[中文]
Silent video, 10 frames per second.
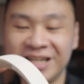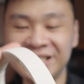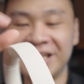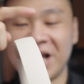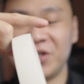而
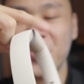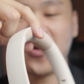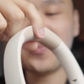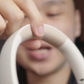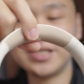且呢，
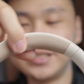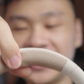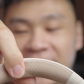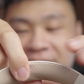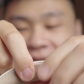右边的这
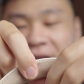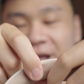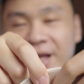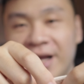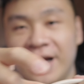个
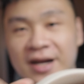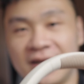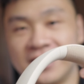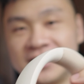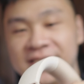呃
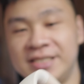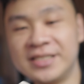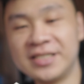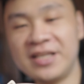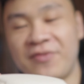耳机的
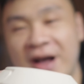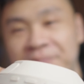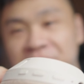这个地方，